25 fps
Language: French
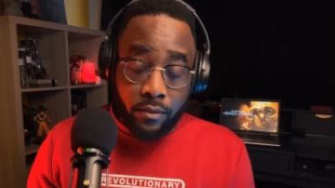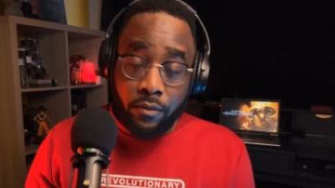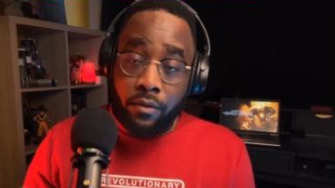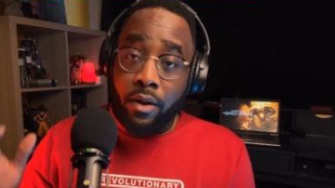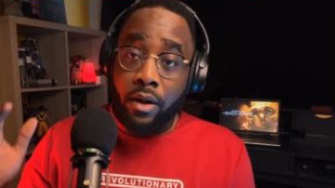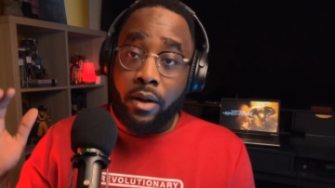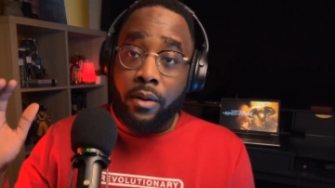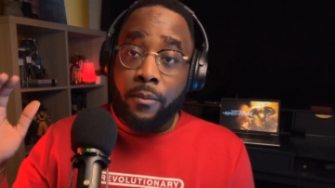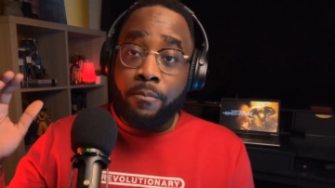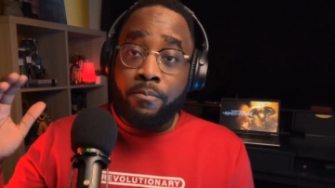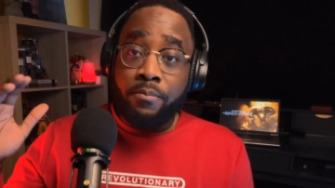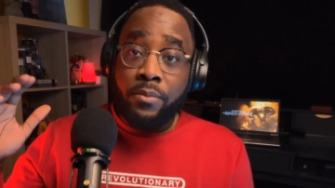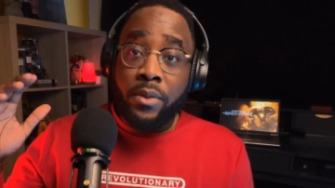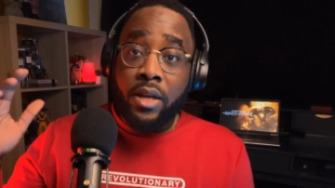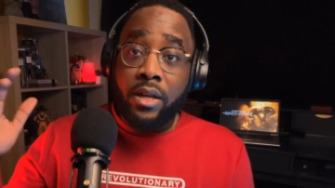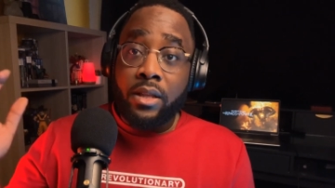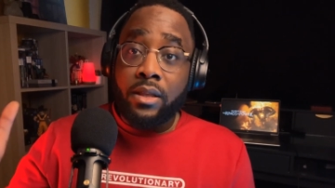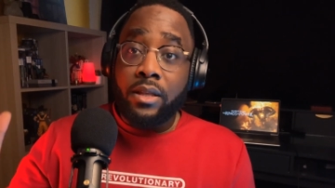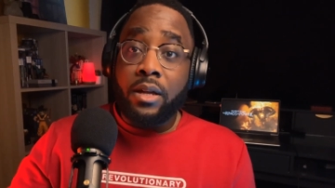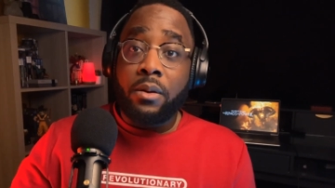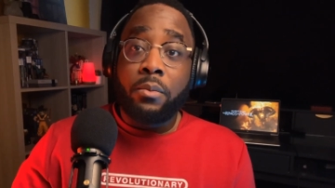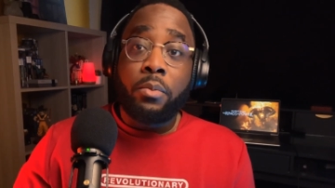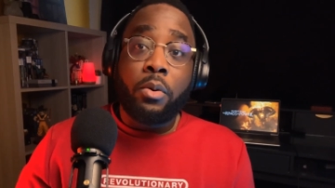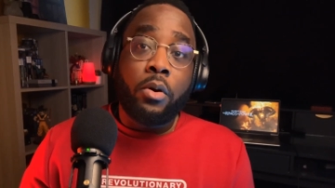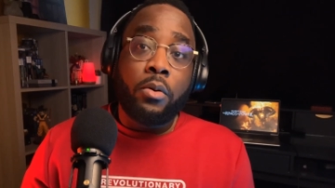Enfin,
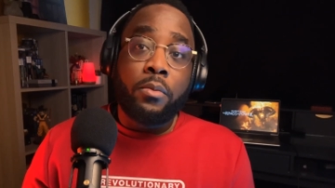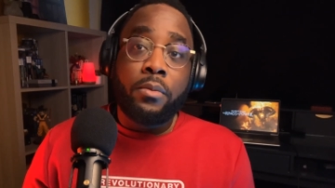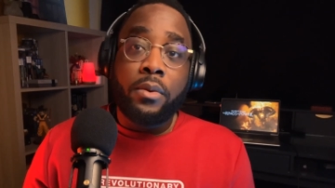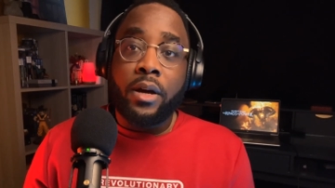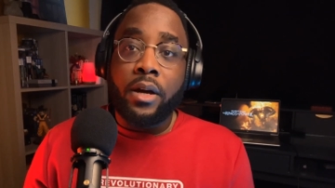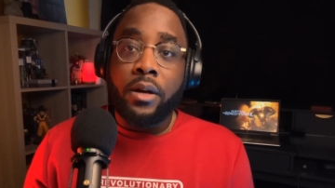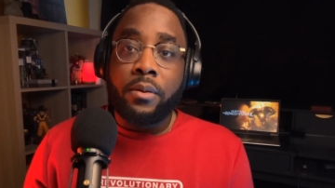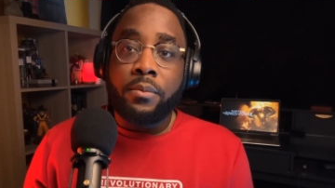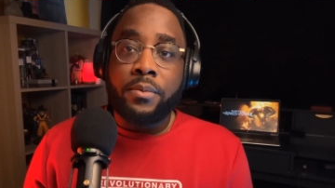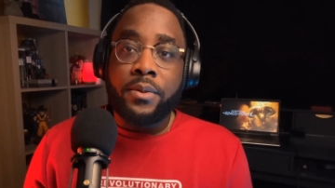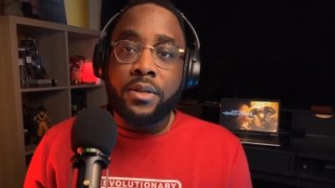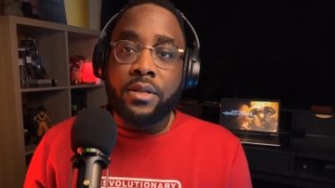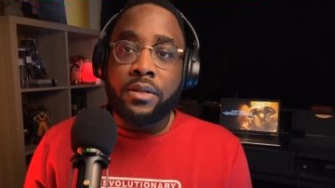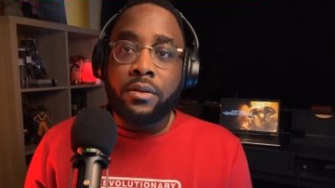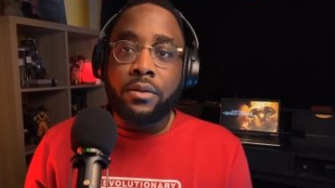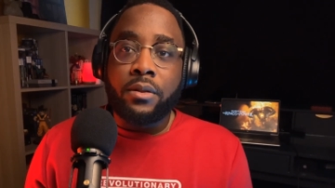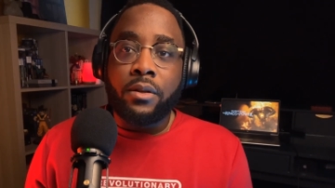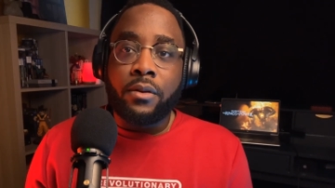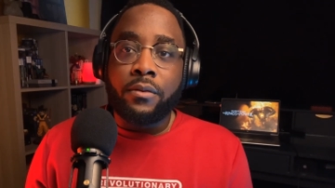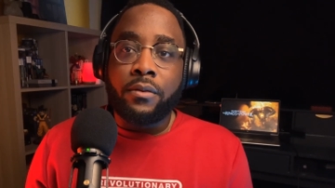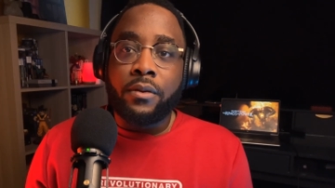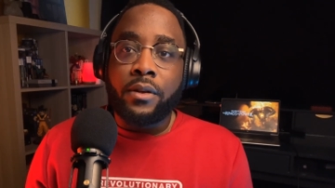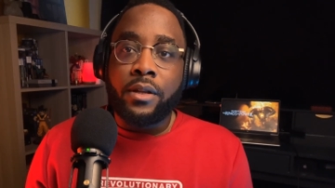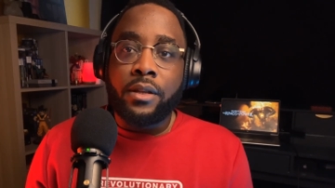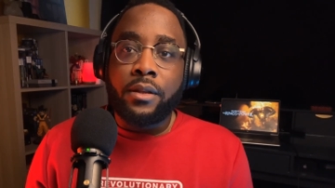dès le premier épisode,
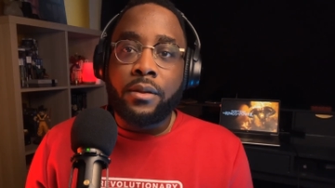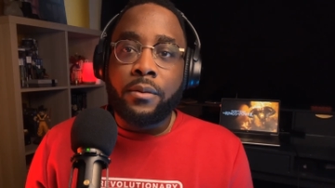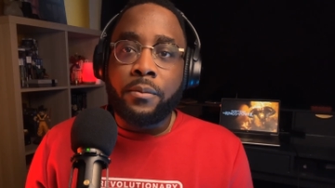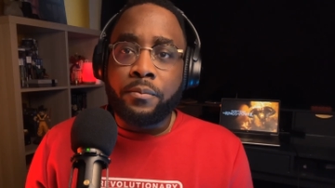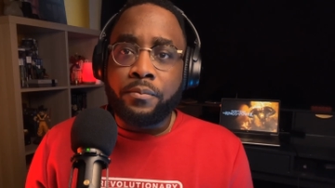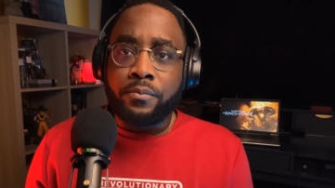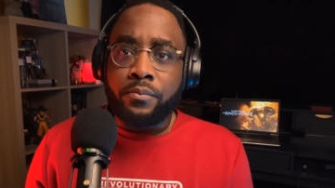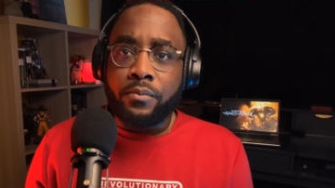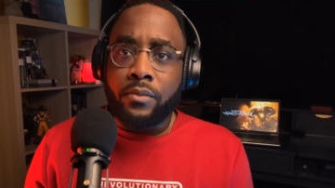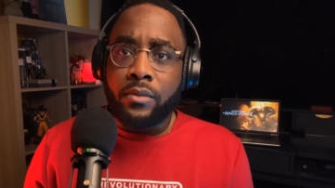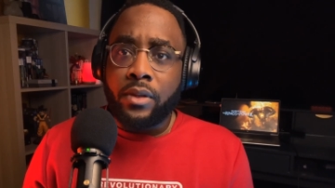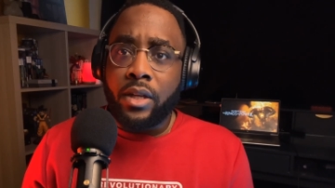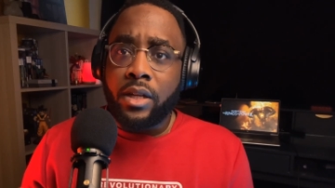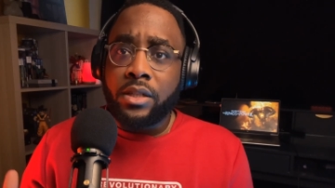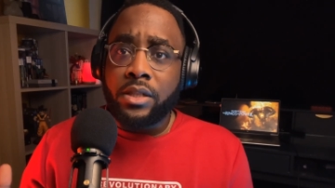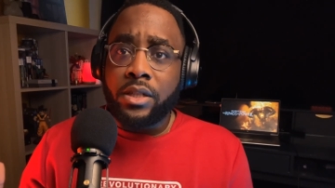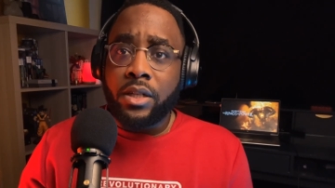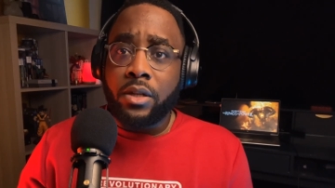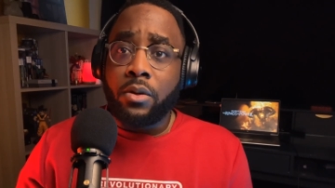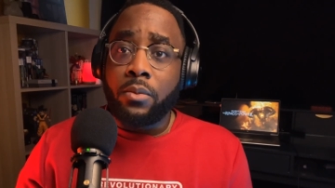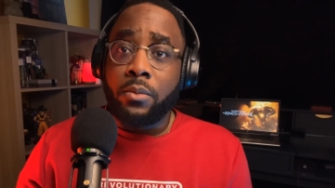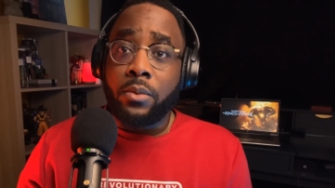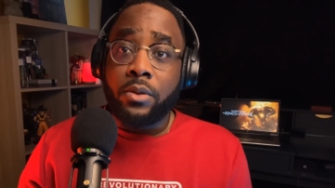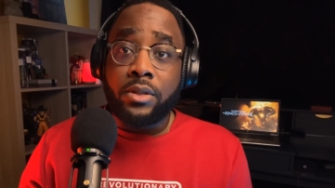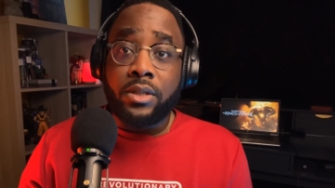en fait, dès que j'ai
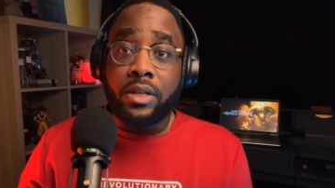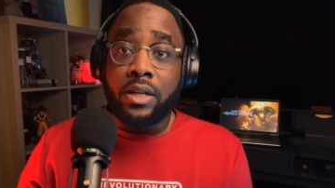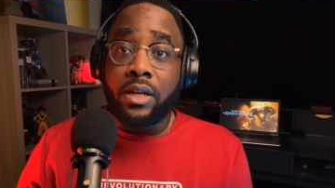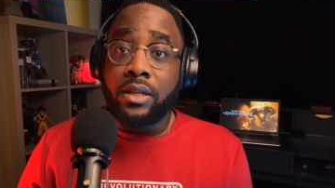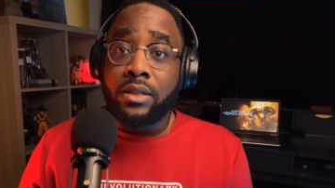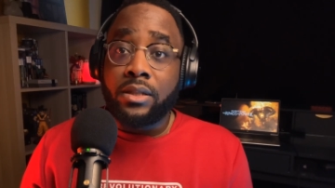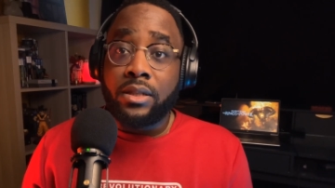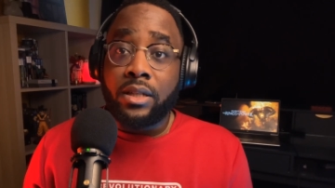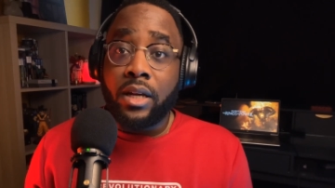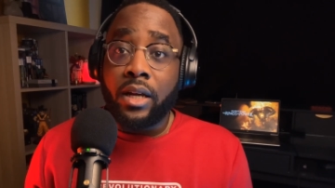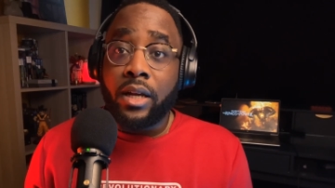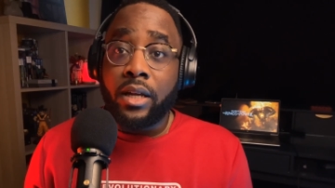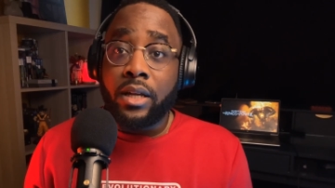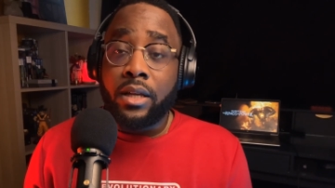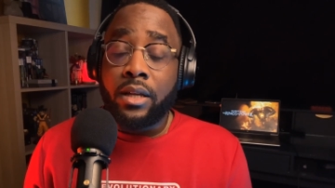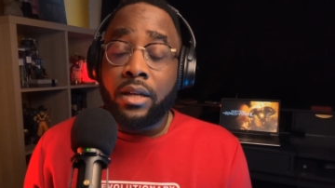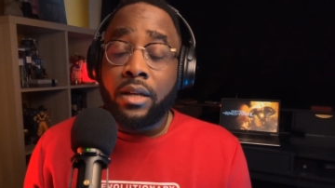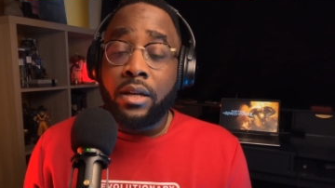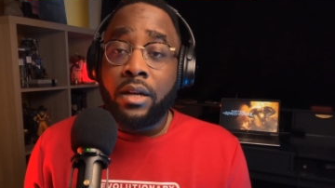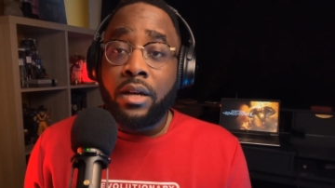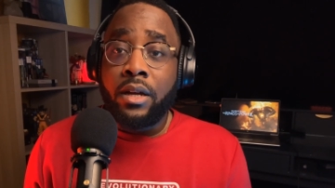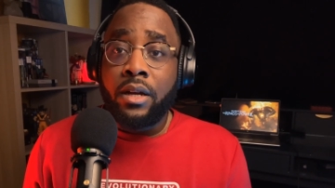commencé la série,